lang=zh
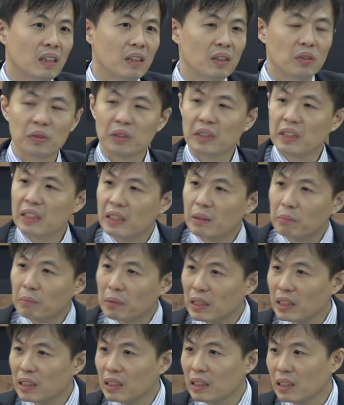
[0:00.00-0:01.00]
所以你
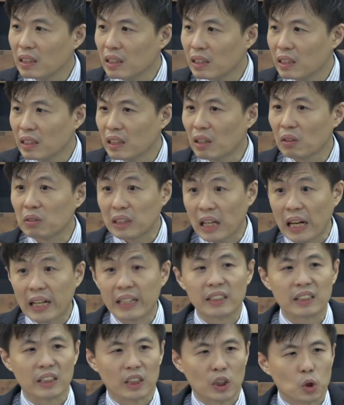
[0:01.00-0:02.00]
们要
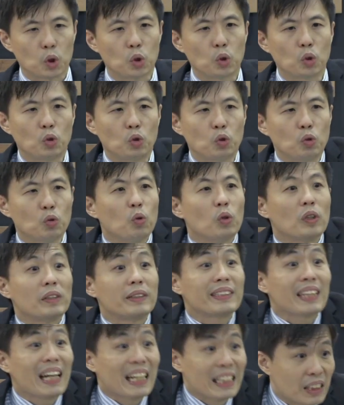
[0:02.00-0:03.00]
带着作
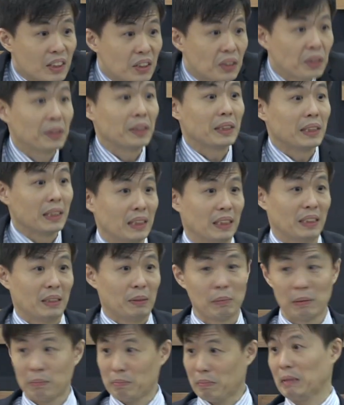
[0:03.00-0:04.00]
战之心，你
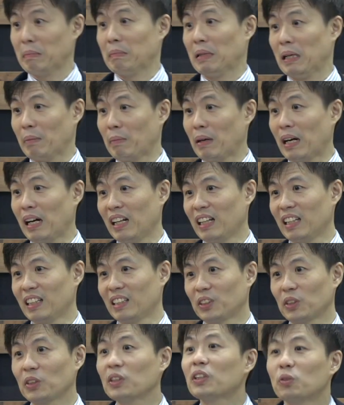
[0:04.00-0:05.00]
们明白吗？
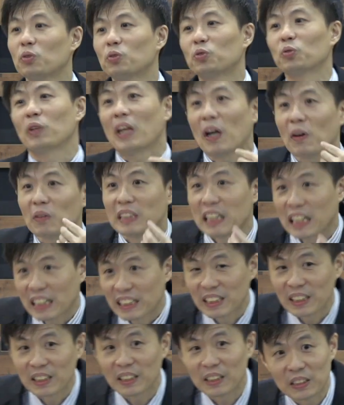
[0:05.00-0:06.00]
以主要讲
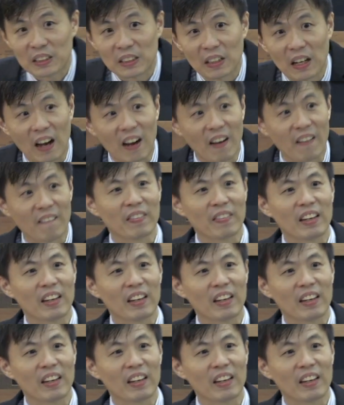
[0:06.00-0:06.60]
的意思哈。